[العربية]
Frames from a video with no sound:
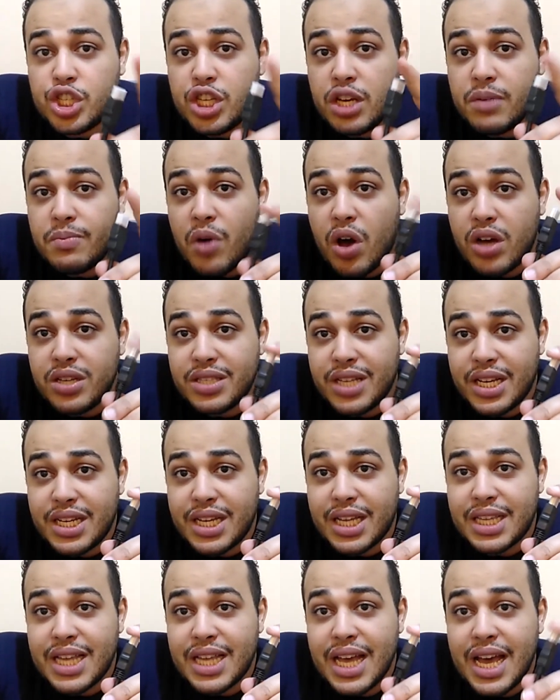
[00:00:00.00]
الدي ام اي دي
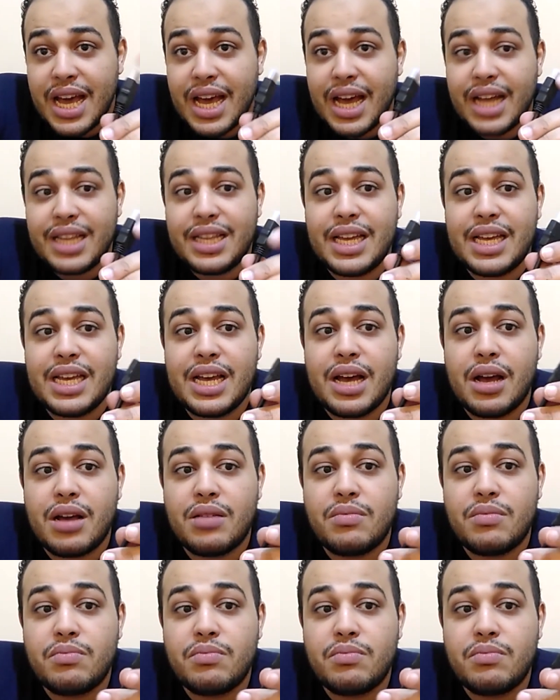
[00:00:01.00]
ان هي